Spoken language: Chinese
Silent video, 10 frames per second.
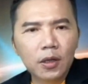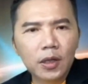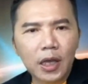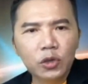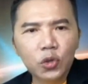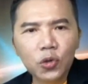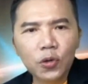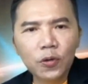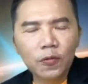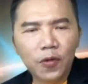脸
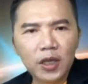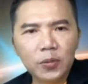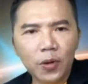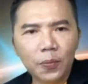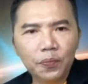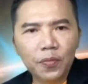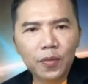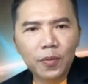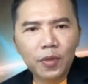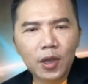书 Facebook
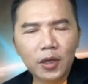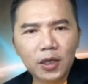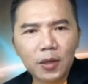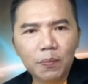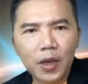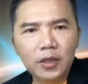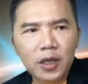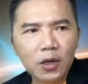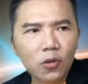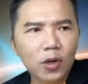也是被
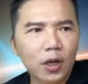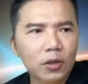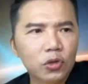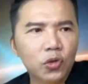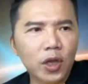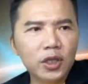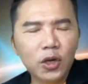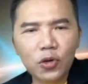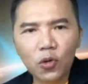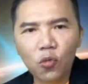侵入了，全
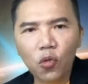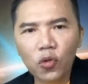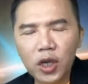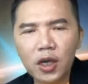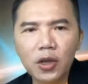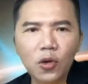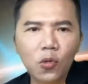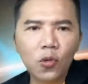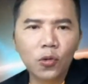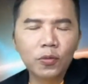球有五亿个
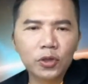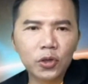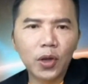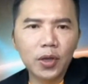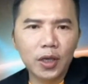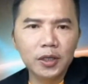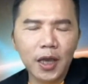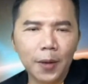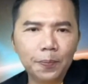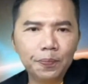用户受到影
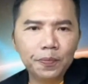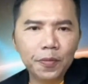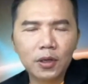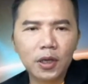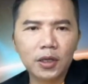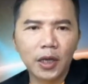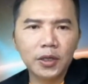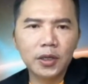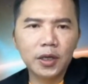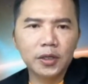响，也产
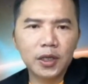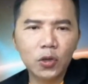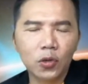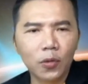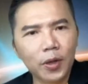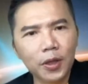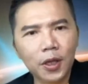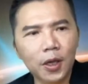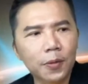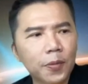生了这个系统的问
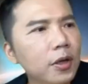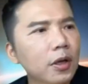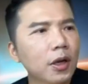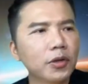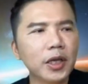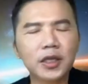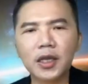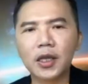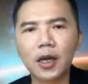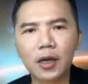题。然后在
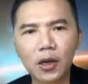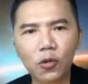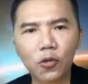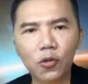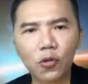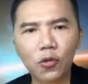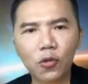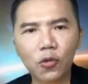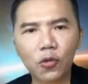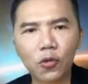今年的六
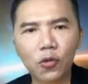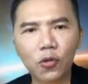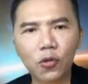月九